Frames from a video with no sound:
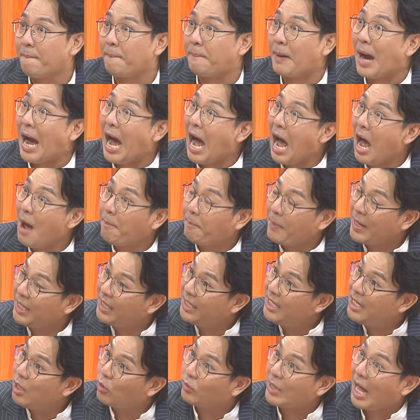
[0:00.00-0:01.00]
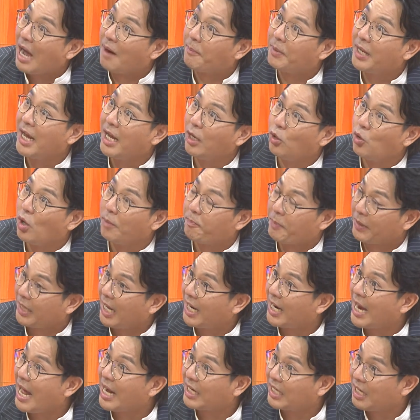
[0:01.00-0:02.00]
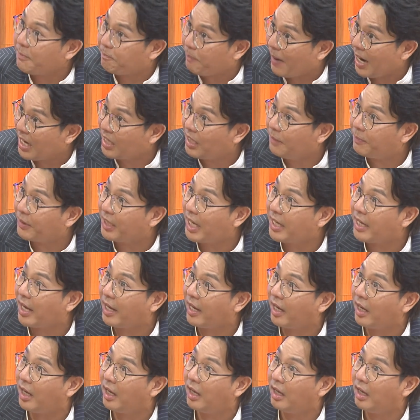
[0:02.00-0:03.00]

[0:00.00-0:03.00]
พาไปเที่ยวต่างประเทศด้วยประเทศแรกที่ไปคือประเทศไหนฮะ